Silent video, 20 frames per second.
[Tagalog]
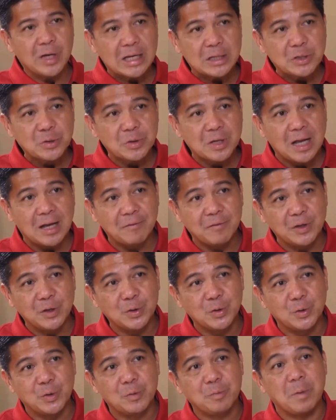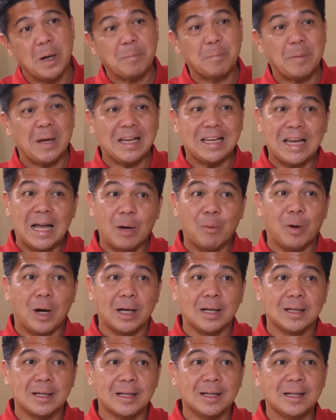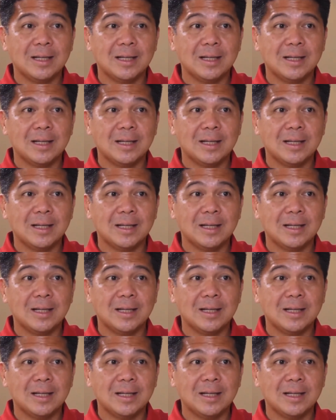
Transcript: Quezon Avenue, papailawan.